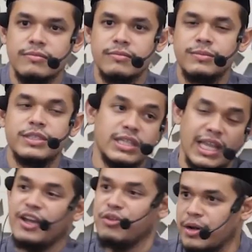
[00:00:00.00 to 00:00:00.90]

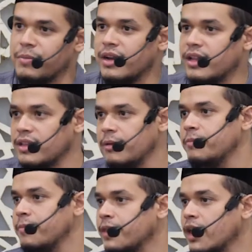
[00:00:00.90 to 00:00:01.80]
cintai Umar bin Khattab.
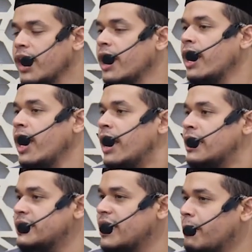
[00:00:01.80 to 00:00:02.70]

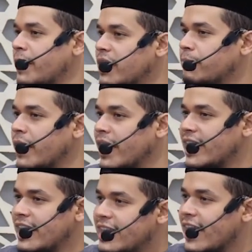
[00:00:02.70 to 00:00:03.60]
Siapa yang pengen
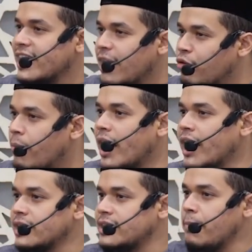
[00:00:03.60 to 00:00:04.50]
lihat Abu Bakar,
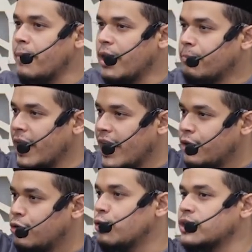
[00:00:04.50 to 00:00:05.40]
siapa yang pengen
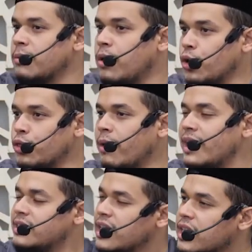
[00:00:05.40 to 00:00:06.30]
duduk sama Uthman,
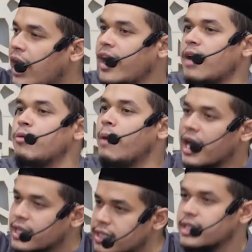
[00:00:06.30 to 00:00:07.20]
cintai Abu
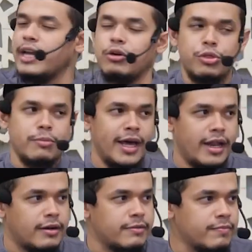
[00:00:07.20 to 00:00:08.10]
Bakar, cintai Uthman.
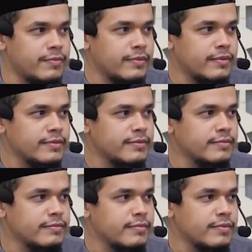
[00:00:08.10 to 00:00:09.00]

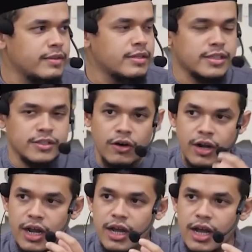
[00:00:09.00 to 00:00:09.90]

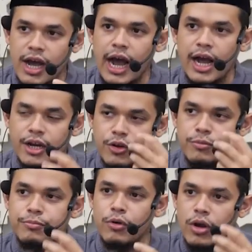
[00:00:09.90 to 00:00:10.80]
Seseorang akan
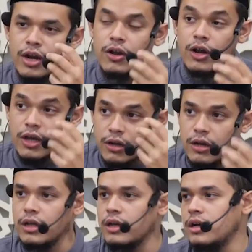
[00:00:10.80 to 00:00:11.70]
dikumpulkan oleh
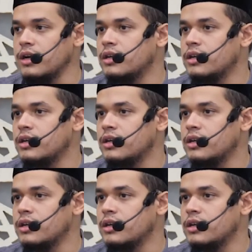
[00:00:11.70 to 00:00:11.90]
Allah